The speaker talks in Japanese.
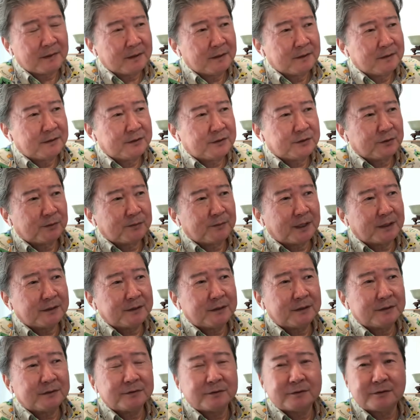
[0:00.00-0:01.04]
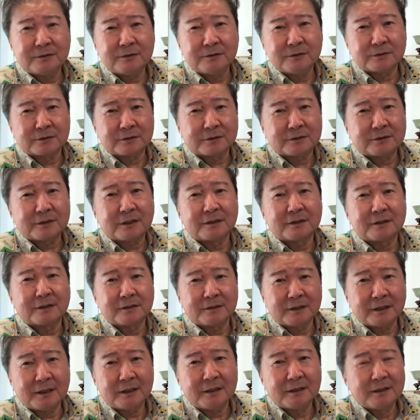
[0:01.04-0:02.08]
一応マニュアルっていうのを作ったんだよ
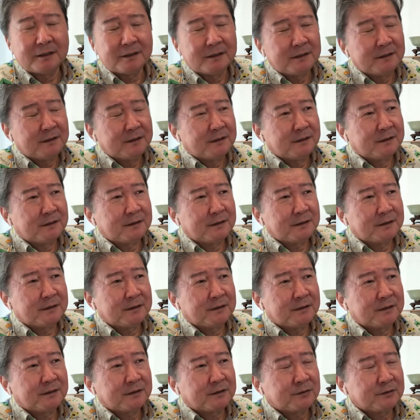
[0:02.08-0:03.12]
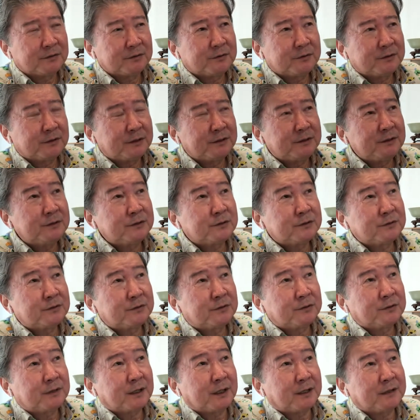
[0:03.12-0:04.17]
ね、えー、この業界にじゅう
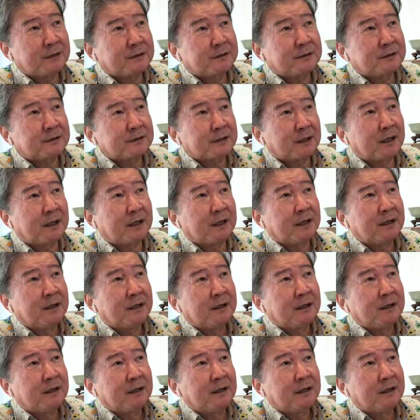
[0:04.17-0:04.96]
ごで入ってさ、